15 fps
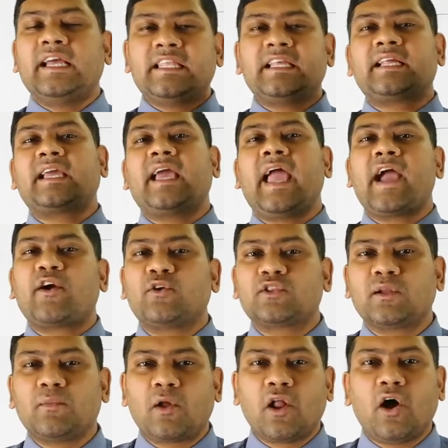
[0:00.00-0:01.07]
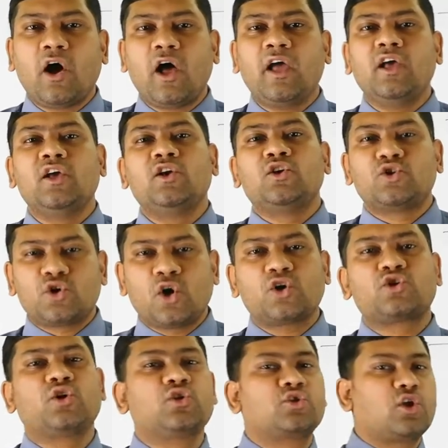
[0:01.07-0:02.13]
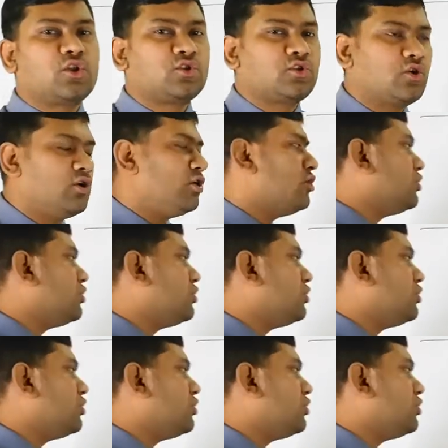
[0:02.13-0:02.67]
এদেরকে একত্রে বলা হয় শ্বসনতন্ত্র